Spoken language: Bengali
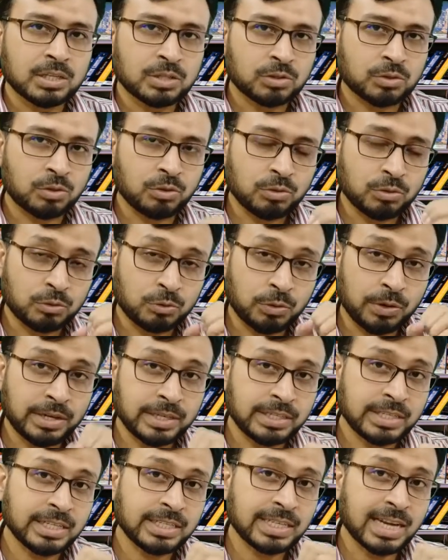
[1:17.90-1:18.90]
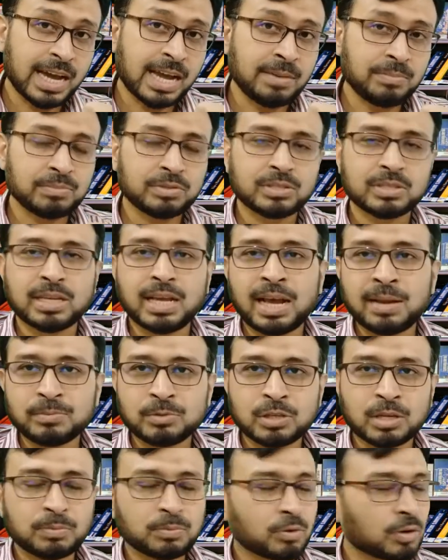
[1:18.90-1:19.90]
সো টোয়েন্টি টাইমস
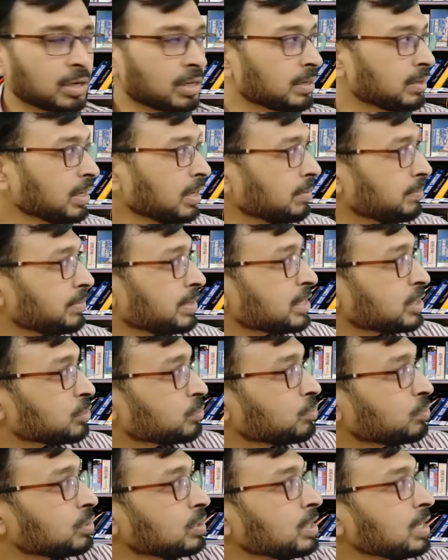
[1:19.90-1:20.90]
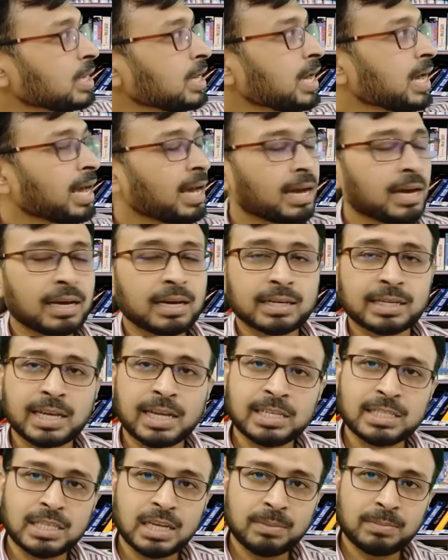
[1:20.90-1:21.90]
অ্যাবজর্ব করে হ্যাঁ বিশ গুণ
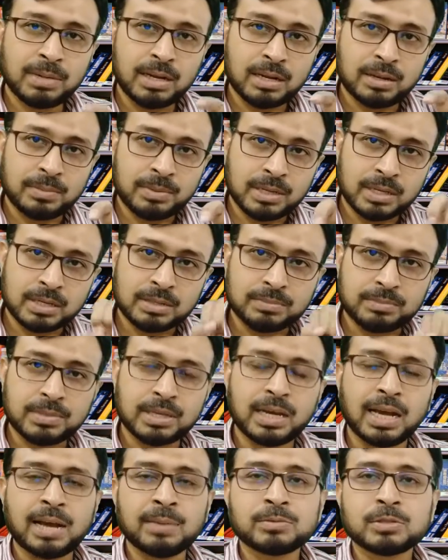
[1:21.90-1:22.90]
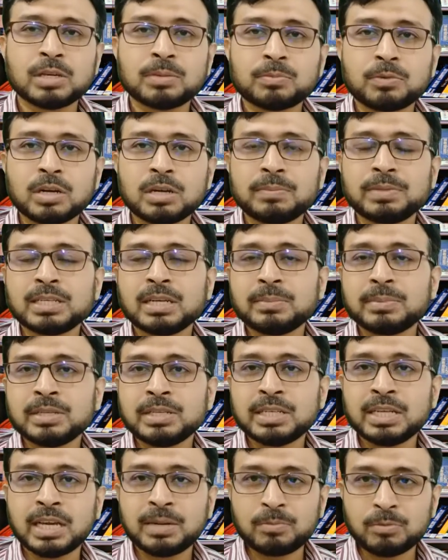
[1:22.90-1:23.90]
ক্যালসিয়াম আমার অ্যাবজর্ব করে ভিটামিন
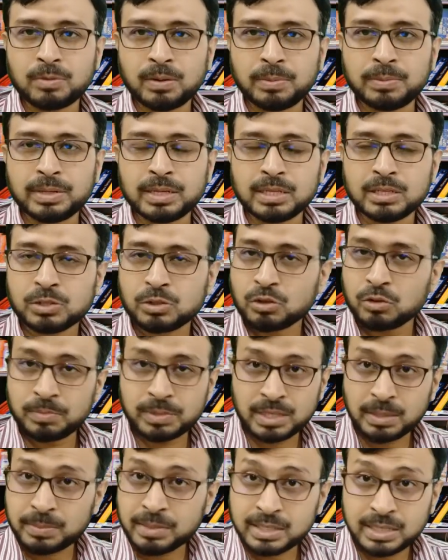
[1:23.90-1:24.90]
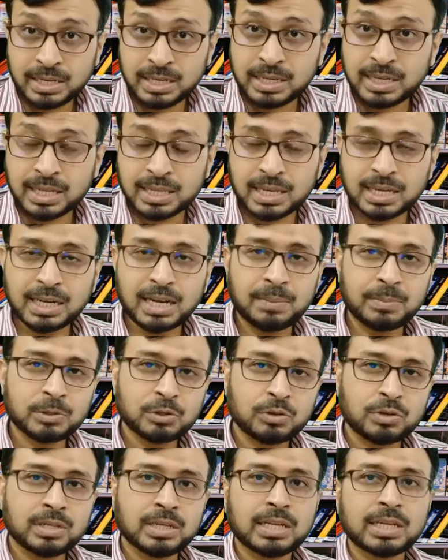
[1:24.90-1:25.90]
ডি এর প্রভাবে সো ভিটামিন ডি না থাকলে
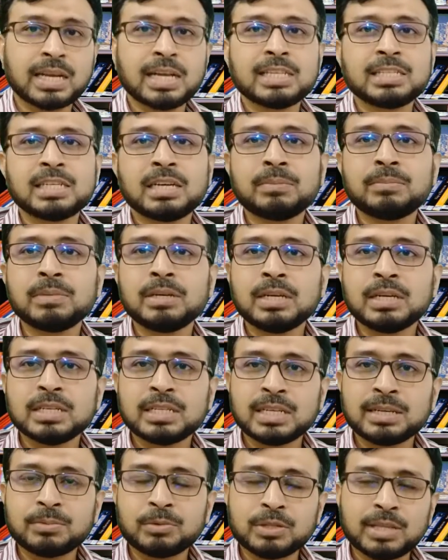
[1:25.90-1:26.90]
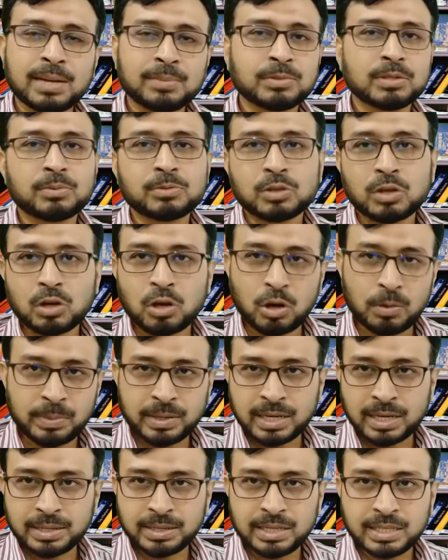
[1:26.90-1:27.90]
আমার শরীরে ক্যালসিয়াম ঠিকমতো অ্যাবজর্পশন
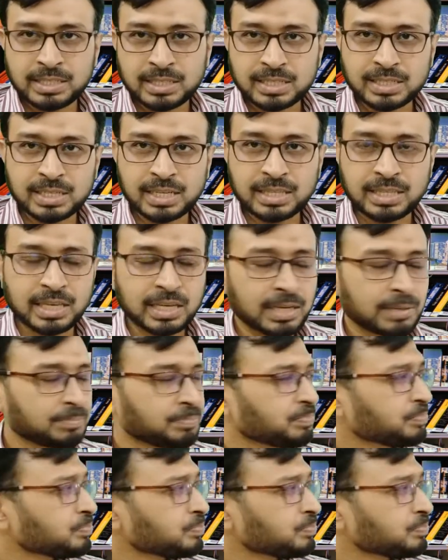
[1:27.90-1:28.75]
হবে না ইন্টেস্টাইন থেকে